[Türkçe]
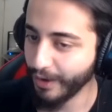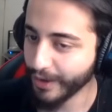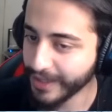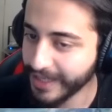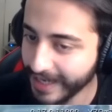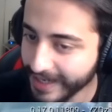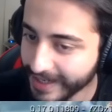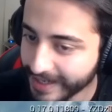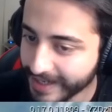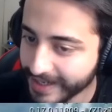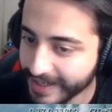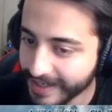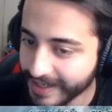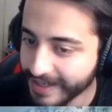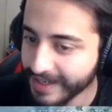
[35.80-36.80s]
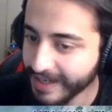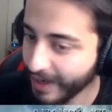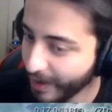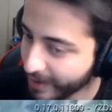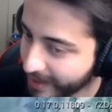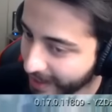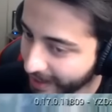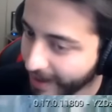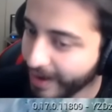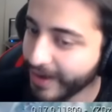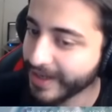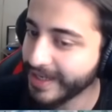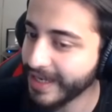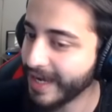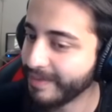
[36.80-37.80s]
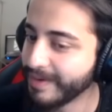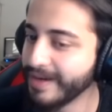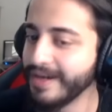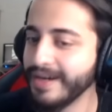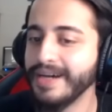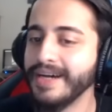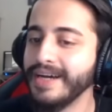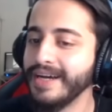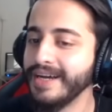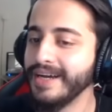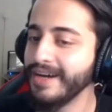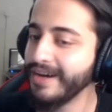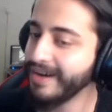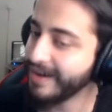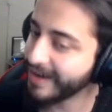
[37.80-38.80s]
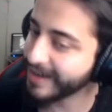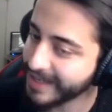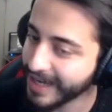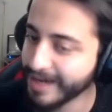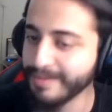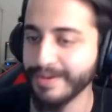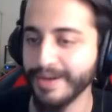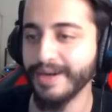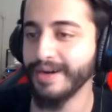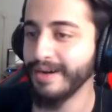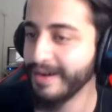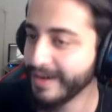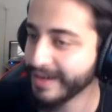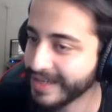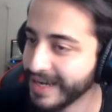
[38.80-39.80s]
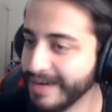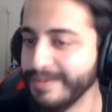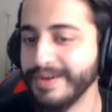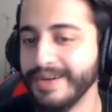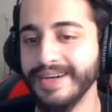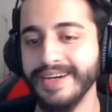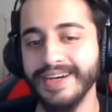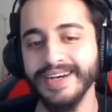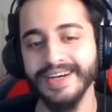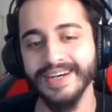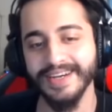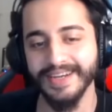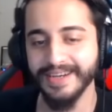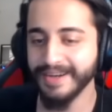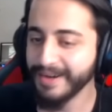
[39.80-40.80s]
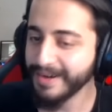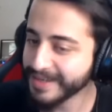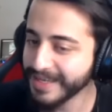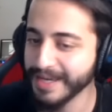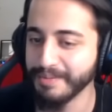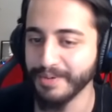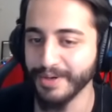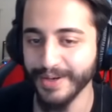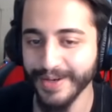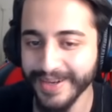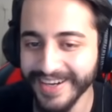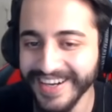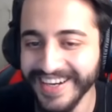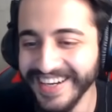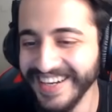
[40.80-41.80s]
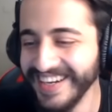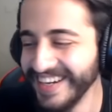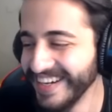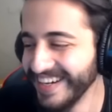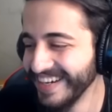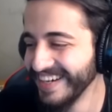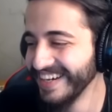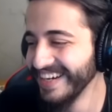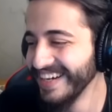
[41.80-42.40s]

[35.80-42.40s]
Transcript: okay. Okay, okay, okay, bro. Okay, bro. Okay, bro. Okay. Okay, bro. Sus, shut